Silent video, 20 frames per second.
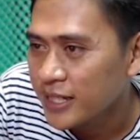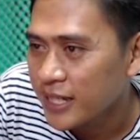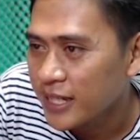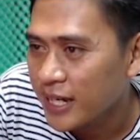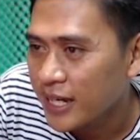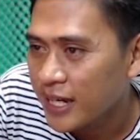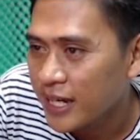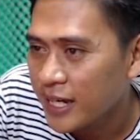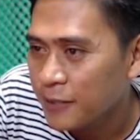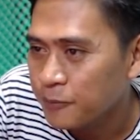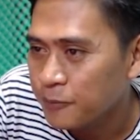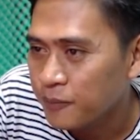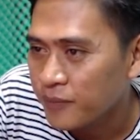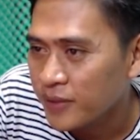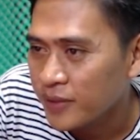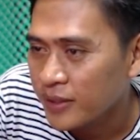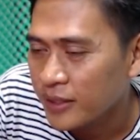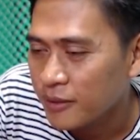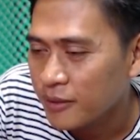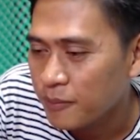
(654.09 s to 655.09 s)
ya
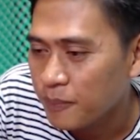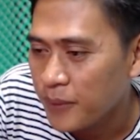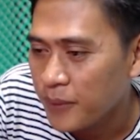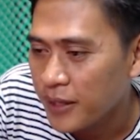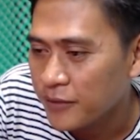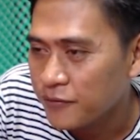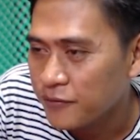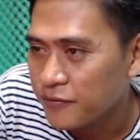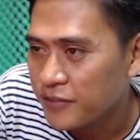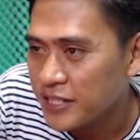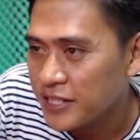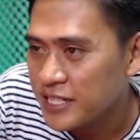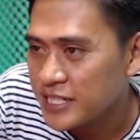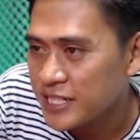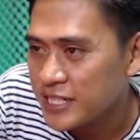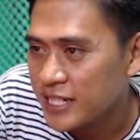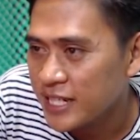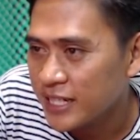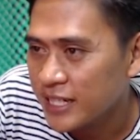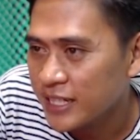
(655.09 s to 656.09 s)
tepat
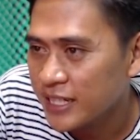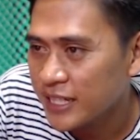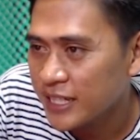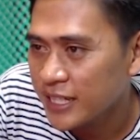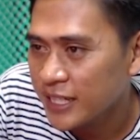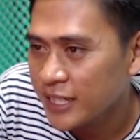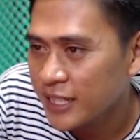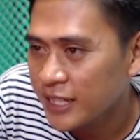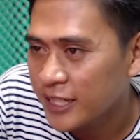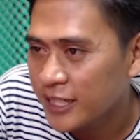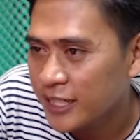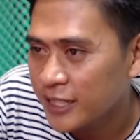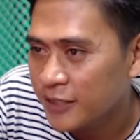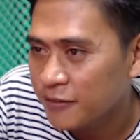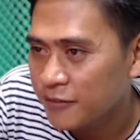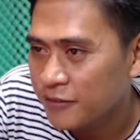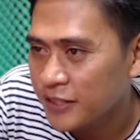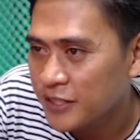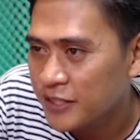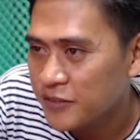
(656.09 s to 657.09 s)
freeze lagi
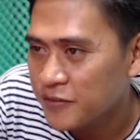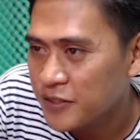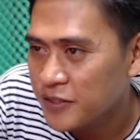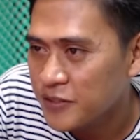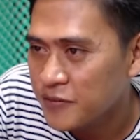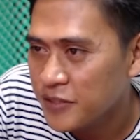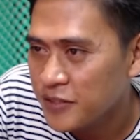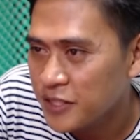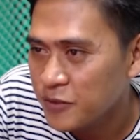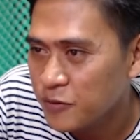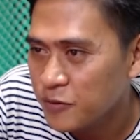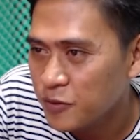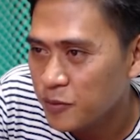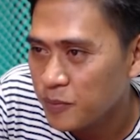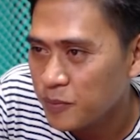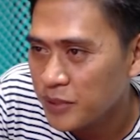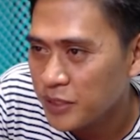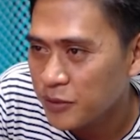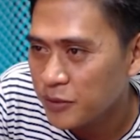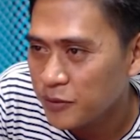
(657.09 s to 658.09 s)
freeze freeze freeze untuk
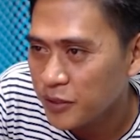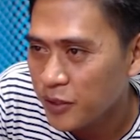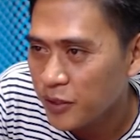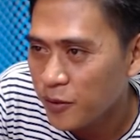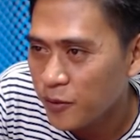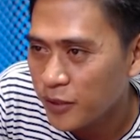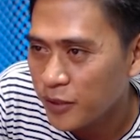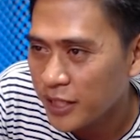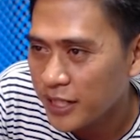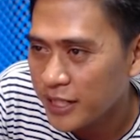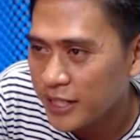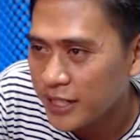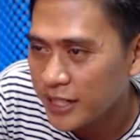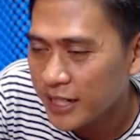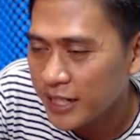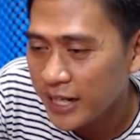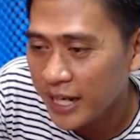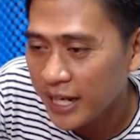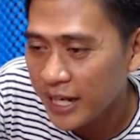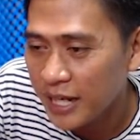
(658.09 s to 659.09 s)
melindungi Hog
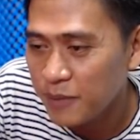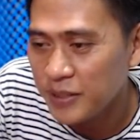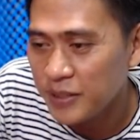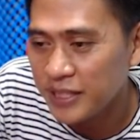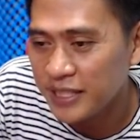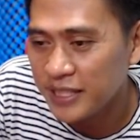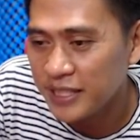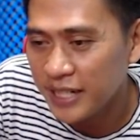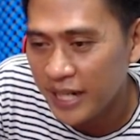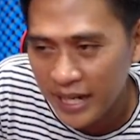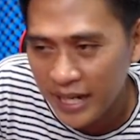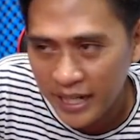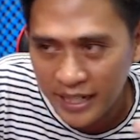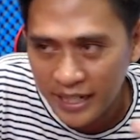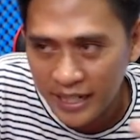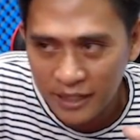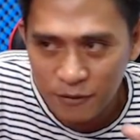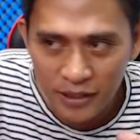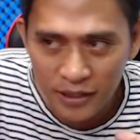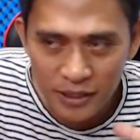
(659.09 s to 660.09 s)
Rider ability eh, dari
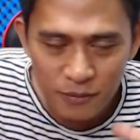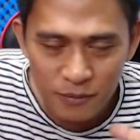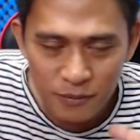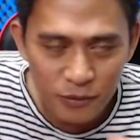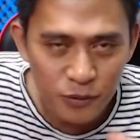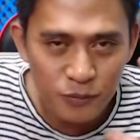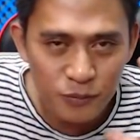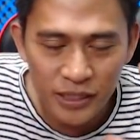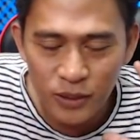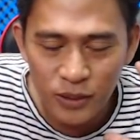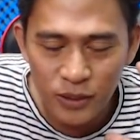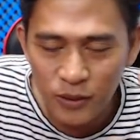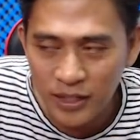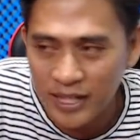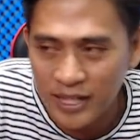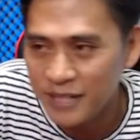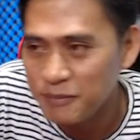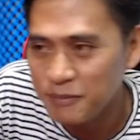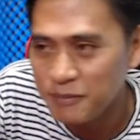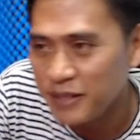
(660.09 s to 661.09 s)
Grand Warden belum
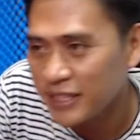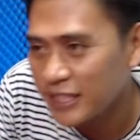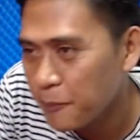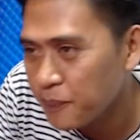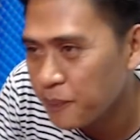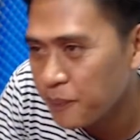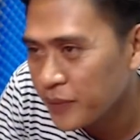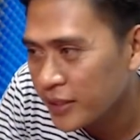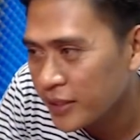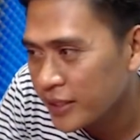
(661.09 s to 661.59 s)
dikeluarkan mantap